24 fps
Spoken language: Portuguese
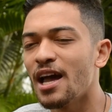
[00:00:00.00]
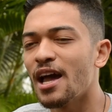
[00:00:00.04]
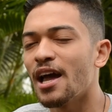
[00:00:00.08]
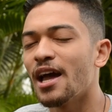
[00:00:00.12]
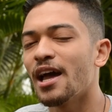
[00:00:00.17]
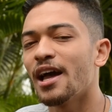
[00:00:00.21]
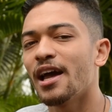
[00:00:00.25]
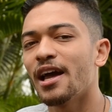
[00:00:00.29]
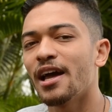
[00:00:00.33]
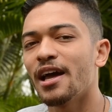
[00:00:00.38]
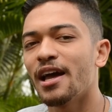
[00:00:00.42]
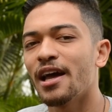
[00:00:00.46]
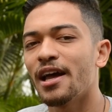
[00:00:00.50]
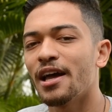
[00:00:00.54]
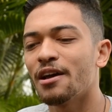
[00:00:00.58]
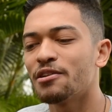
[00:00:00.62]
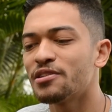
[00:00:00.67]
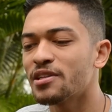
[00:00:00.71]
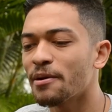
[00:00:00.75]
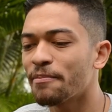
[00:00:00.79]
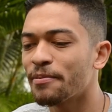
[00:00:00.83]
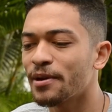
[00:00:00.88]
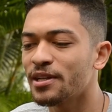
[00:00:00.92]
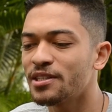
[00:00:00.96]
É, eu
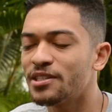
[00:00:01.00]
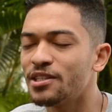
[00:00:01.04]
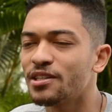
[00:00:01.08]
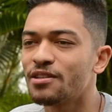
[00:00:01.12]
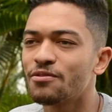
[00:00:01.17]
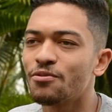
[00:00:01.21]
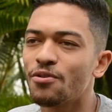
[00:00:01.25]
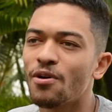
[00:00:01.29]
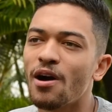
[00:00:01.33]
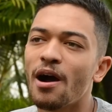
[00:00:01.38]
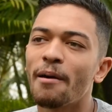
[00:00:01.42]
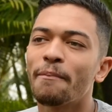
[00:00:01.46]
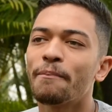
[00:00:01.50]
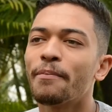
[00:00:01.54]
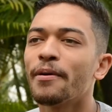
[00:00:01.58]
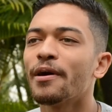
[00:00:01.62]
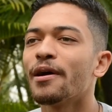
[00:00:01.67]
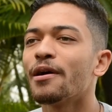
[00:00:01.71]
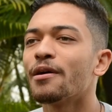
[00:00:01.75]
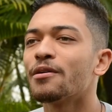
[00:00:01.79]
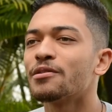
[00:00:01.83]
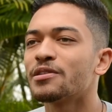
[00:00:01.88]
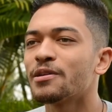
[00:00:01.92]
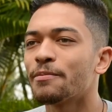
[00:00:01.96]
já pratico o
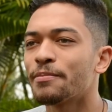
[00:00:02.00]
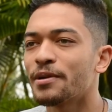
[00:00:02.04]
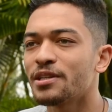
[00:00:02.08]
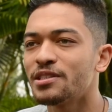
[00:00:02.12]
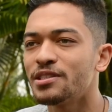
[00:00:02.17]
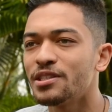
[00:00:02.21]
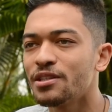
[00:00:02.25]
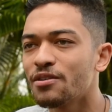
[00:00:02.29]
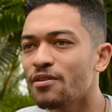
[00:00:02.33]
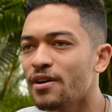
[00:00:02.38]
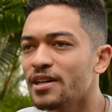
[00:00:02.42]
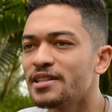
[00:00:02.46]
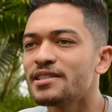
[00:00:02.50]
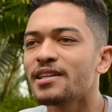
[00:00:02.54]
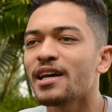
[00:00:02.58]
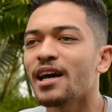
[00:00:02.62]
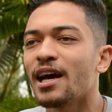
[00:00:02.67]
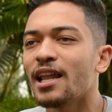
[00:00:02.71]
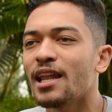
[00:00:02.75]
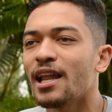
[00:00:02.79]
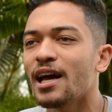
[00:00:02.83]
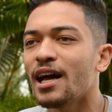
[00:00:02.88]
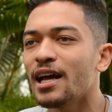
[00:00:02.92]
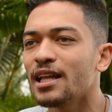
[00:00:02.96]
rapel, já pratico a
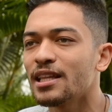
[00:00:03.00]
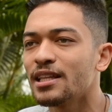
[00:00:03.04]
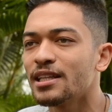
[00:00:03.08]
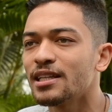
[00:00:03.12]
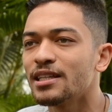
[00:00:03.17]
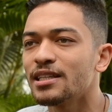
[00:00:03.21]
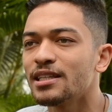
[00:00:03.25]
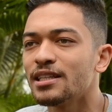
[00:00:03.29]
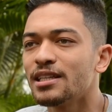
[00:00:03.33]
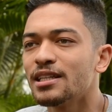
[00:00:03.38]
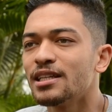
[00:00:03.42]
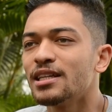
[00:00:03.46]
escalada.